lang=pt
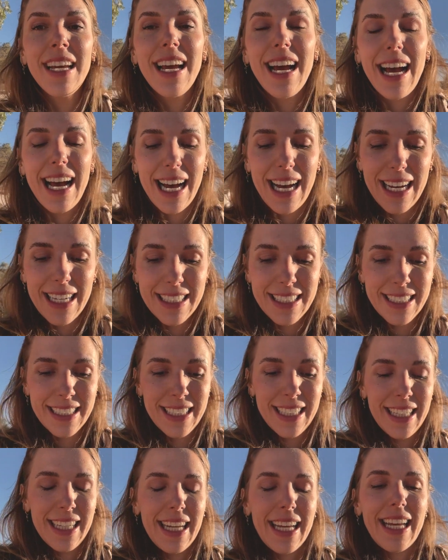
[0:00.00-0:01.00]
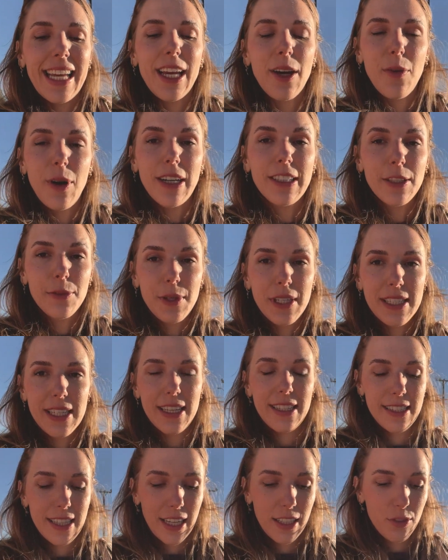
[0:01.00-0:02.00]
Ah, e quase me
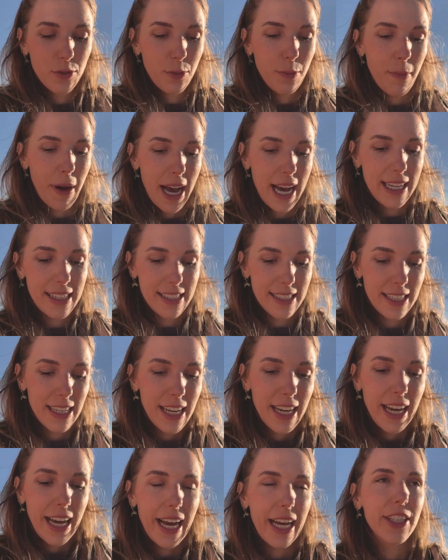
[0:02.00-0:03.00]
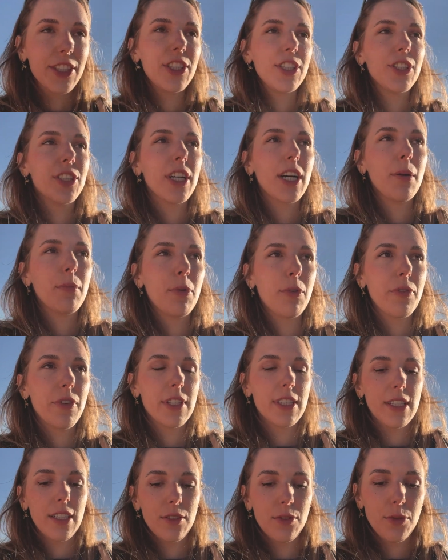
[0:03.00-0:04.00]
esquecendo, mas a gente acabou
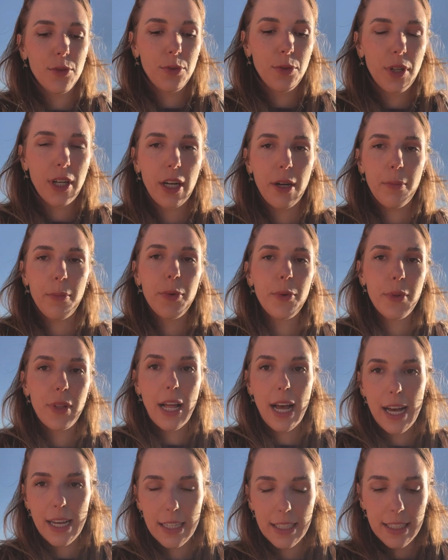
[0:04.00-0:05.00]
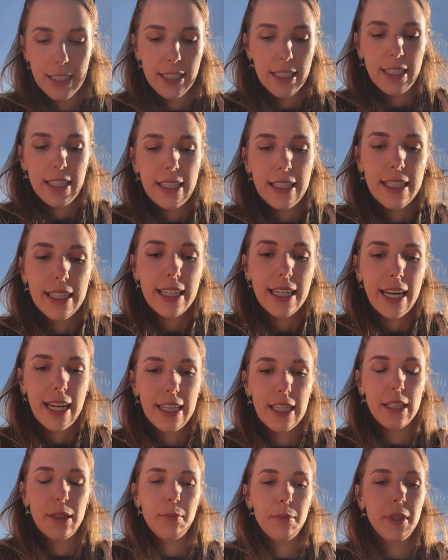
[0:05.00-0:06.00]
fazendo o câmbio lá em
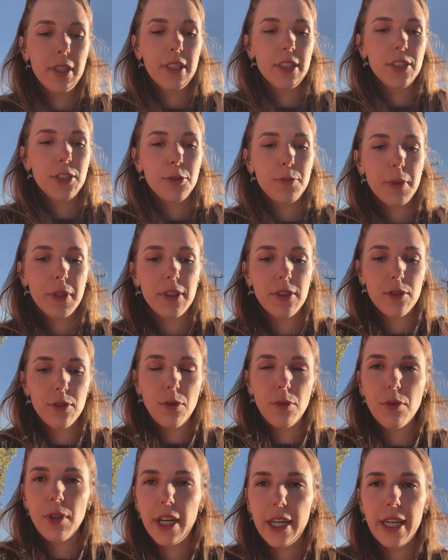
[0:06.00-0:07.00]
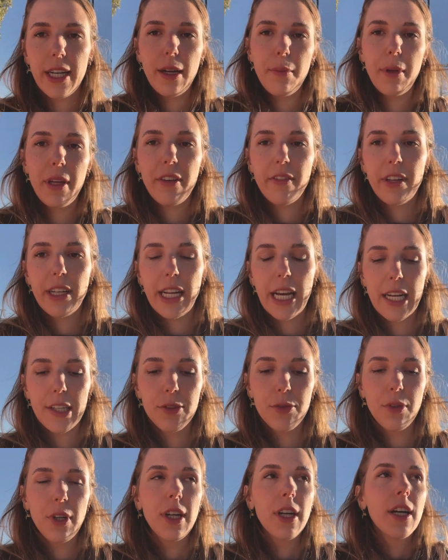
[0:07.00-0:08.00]
Calama, a gente pesquisou um lugar que era bem
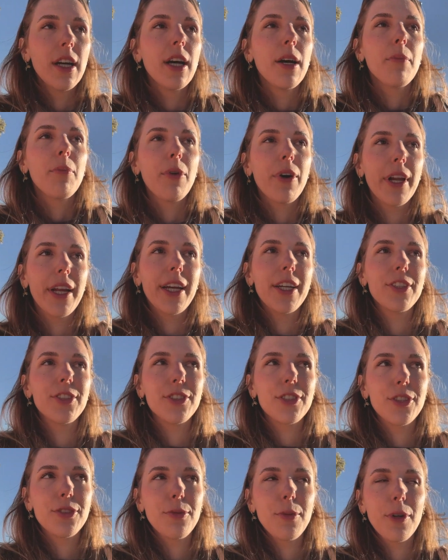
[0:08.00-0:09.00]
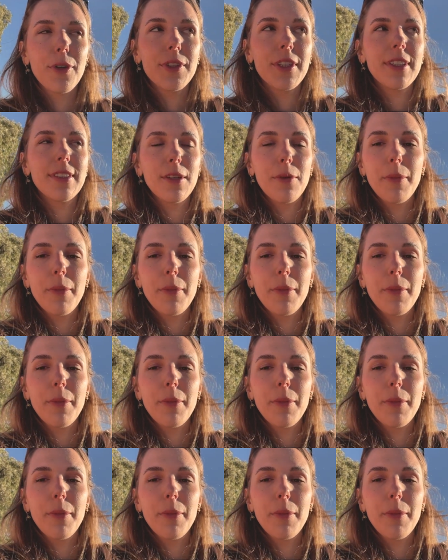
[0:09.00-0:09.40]
avaliado, porém a gente achou uma cotação